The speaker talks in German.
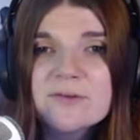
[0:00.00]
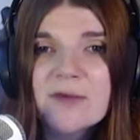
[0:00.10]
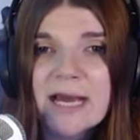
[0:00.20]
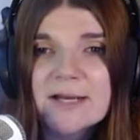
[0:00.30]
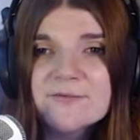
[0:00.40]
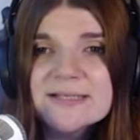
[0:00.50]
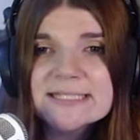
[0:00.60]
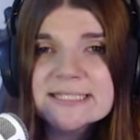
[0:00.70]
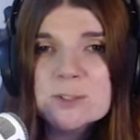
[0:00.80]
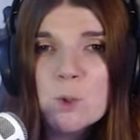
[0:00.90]
wir alle
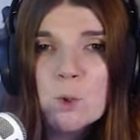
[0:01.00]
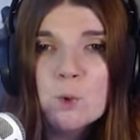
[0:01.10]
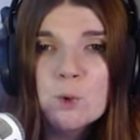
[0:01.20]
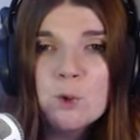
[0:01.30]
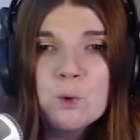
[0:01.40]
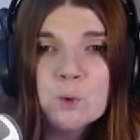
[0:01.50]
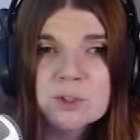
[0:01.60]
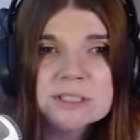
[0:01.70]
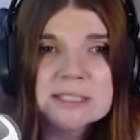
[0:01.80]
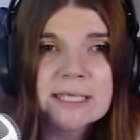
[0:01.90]
wissen,
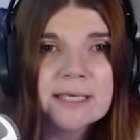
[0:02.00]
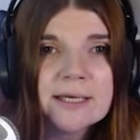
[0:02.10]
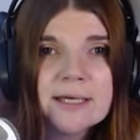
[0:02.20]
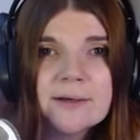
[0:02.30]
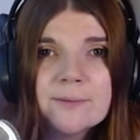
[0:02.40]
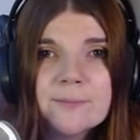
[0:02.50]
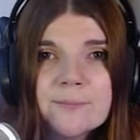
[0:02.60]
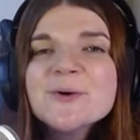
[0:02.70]
lügt er.